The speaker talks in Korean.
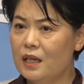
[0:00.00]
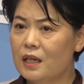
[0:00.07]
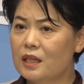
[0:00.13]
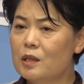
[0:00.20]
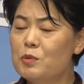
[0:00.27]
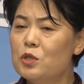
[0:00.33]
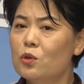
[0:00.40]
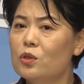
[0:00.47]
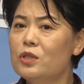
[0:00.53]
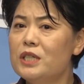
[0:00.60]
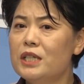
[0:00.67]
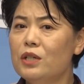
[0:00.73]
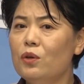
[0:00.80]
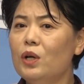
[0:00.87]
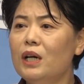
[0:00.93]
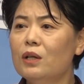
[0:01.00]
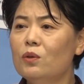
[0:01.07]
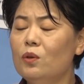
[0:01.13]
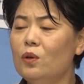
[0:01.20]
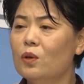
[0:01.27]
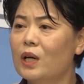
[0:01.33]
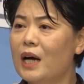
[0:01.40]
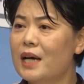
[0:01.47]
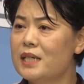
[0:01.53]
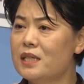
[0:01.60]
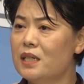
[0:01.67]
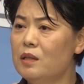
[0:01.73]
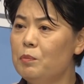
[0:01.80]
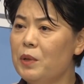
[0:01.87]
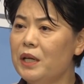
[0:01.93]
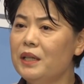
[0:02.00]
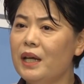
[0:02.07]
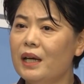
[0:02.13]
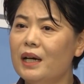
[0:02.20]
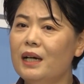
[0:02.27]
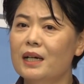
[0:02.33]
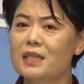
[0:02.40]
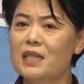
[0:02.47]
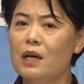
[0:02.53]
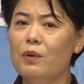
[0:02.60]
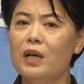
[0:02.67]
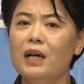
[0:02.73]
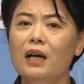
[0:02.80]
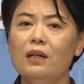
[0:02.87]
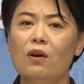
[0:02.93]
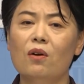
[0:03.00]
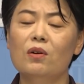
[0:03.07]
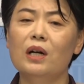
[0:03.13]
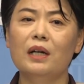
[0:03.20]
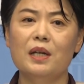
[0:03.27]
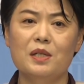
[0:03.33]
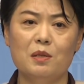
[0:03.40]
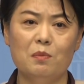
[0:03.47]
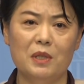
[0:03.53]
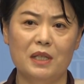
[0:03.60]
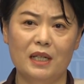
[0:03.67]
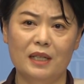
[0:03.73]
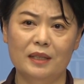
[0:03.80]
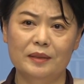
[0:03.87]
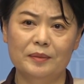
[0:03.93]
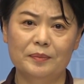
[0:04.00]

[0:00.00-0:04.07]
급소를 치료하고 가시를 빼내야 사회가 건강해집니다.